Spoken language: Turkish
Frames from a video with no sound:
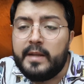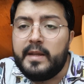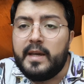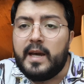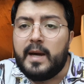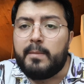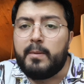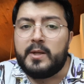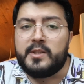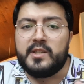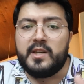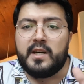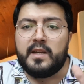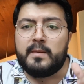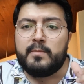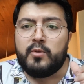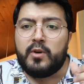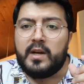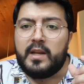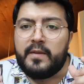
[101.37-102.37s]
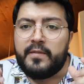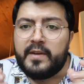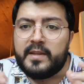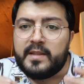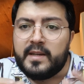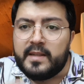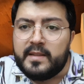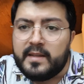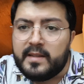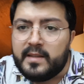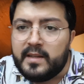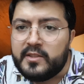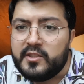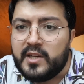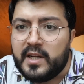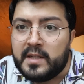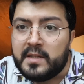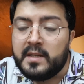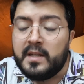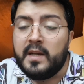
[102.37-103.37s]
Ne yapacağını muhalefete
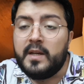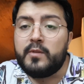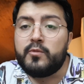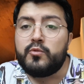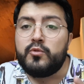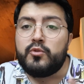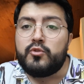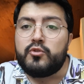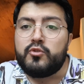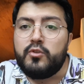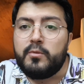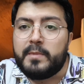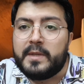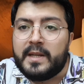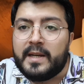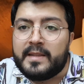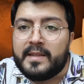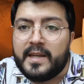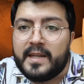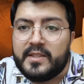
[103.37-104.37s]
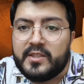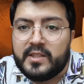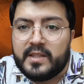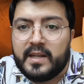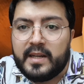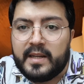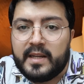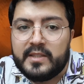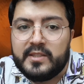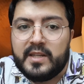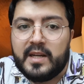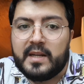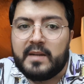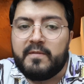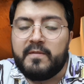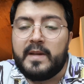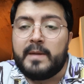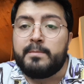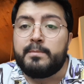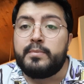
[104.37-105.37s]
anlatacak, güçlü bir aday
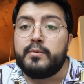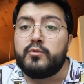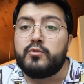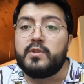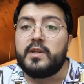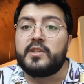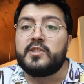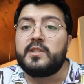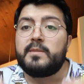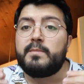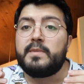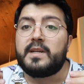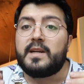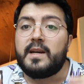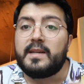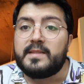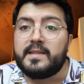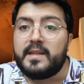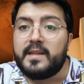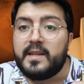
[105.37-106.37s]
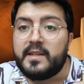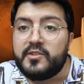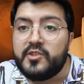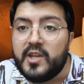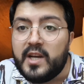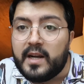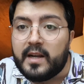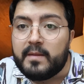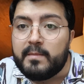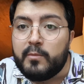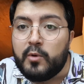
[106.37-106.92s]
çıkaracak ve bu seçimi kazanacak.